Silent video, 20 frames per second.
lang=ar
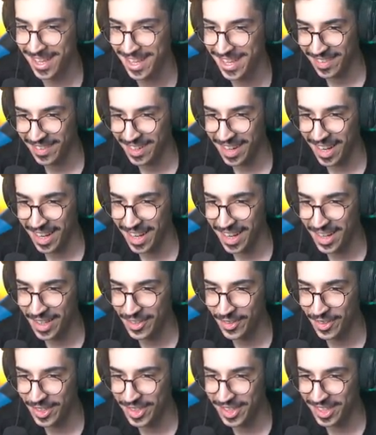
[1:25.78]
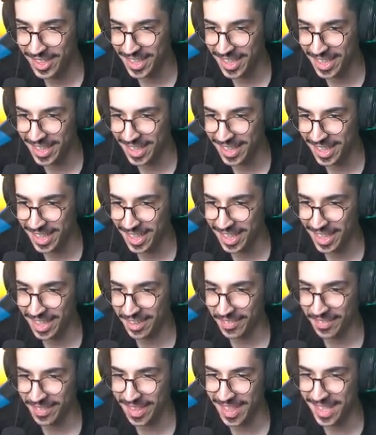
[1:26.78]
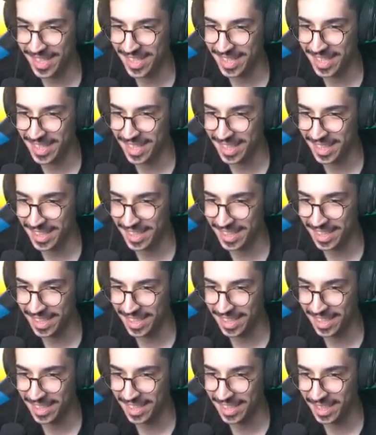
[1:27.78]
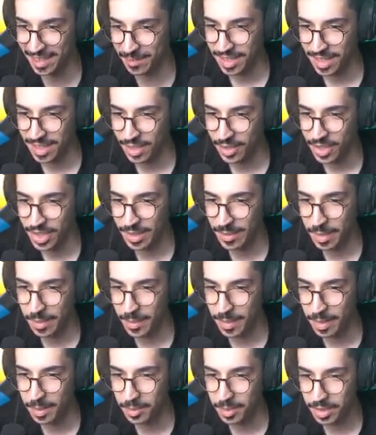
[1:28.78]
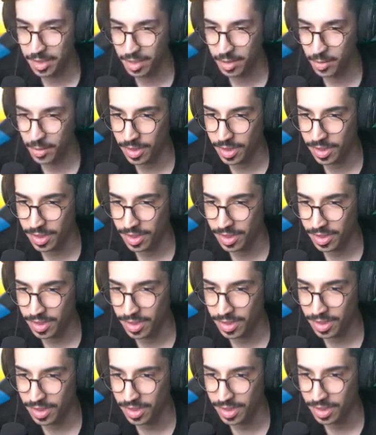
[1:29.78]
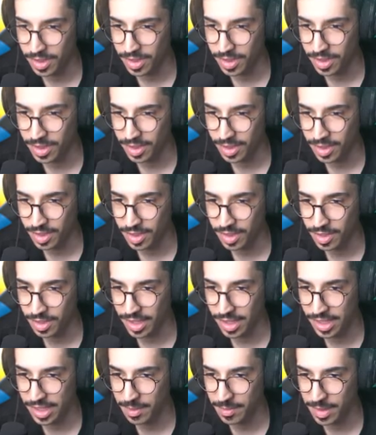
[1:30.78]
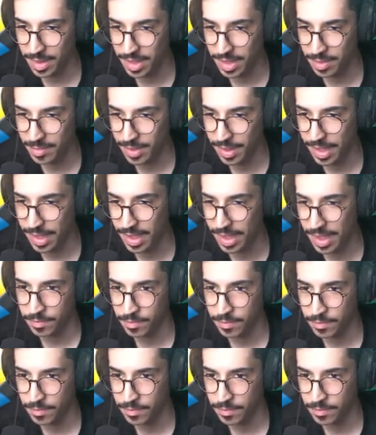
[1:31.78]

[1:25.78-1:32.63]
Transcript: والله يا قوه شوتها الطيب يا ساتر يا رب وين ما معه بوست اتوقع اوكي جاب العيد ما عليه